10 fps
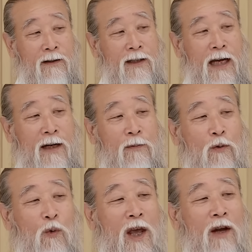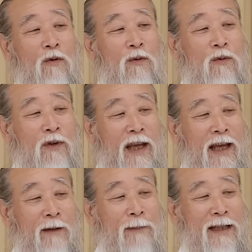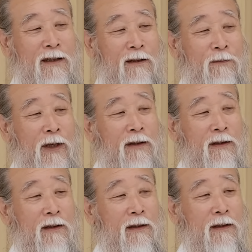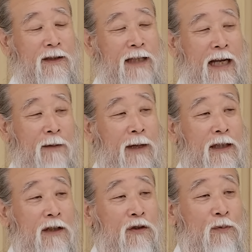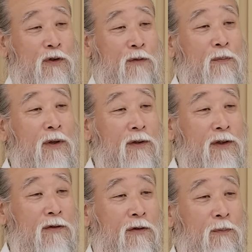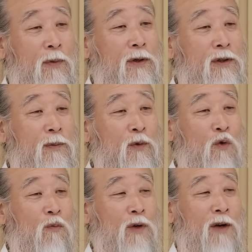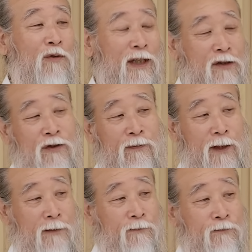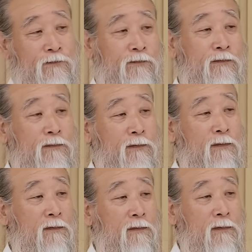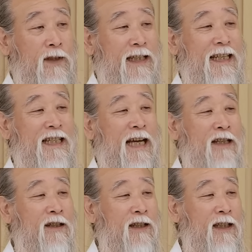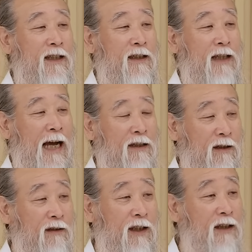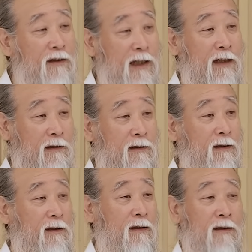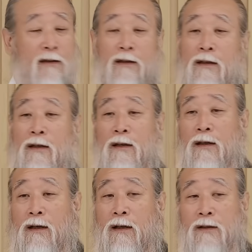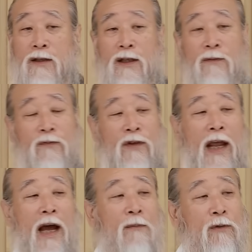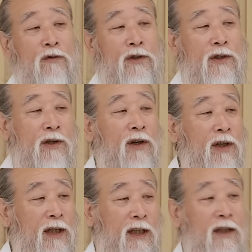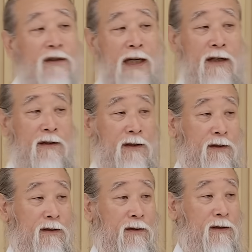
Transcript: 사람이 외롭게 만들면 사람한테서부터 멀어지고 멀어지면 동물하고 갖춰집니다. 2차적인 환경이 일어나는 거죠. 지금 대한민국에서 그 일이 일어나는 거죠.